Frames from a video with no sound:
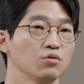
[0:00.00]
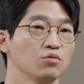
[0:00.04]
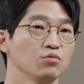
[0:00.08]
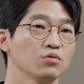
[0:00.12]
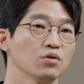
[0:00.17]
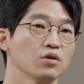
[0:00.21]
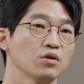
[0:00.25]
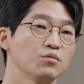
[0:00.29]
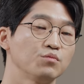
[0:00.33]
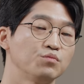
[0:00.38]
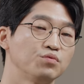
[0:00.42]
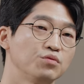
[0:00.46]

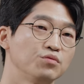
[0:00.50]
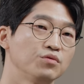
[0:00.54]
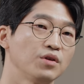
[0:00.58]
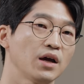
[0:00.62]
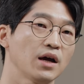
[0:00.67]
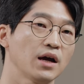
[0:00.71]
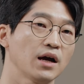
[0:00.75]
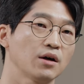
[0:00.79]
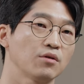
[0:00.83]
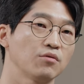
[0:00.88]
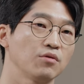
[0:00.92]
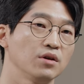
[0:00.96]
흉터를
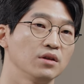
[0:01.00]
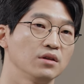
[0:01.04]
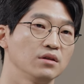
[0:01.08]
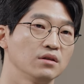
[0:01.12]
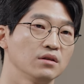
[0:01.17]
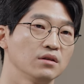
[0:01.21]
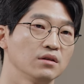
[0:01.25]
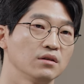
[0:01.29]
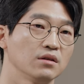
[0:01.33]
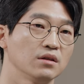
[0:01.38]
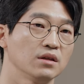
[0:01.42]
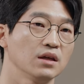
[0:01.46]
분해하고
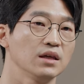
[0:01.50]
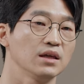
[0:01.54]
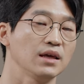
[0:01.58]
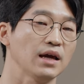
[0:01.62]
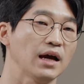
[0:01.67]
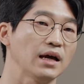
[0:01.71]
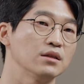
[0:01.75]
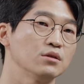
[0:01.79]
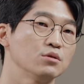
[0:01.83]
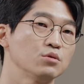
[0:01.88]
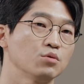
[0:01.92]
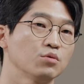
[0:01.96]
있는 이
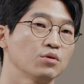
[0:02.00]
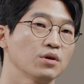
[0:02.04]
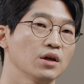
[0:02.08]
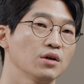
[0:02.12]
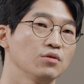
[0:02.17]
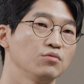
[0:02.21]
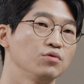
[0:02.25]
안쪽에